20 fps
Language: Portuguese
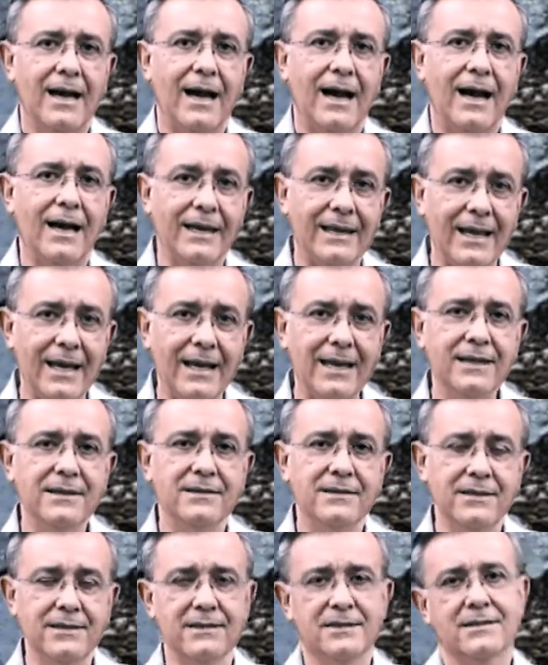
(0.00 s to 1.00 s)
A lei
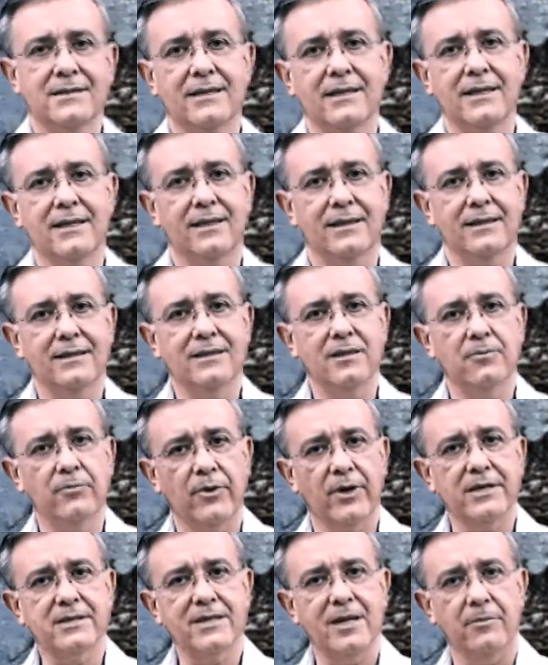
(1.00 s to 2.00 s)
diz que
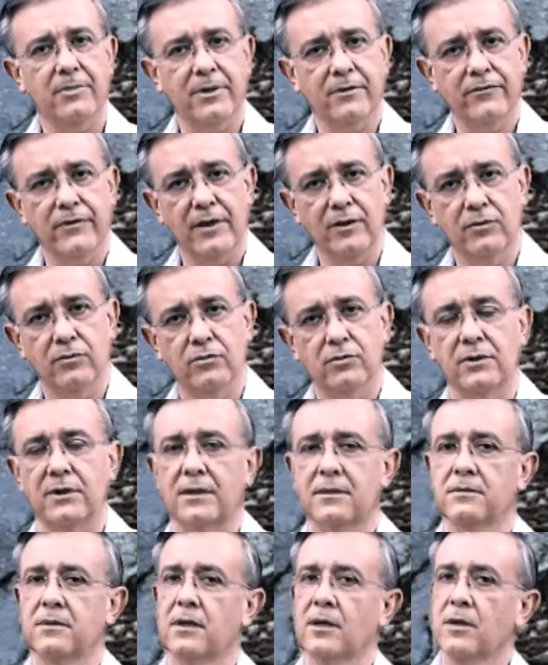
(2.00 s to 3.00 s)
depois que a
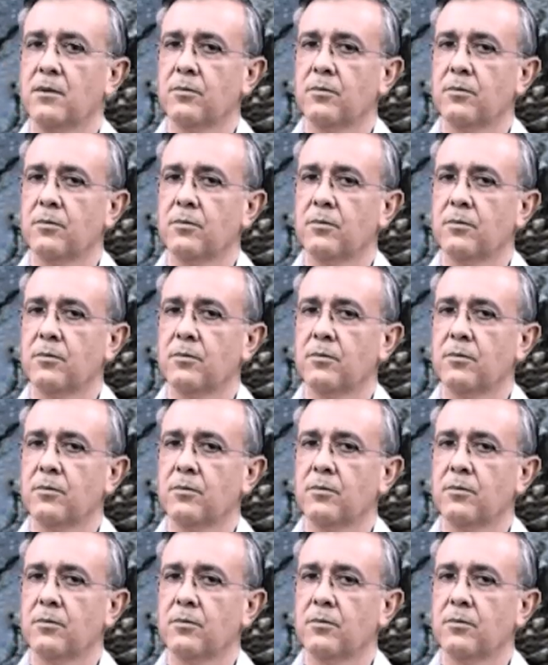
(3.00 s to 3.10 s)
prefeitura,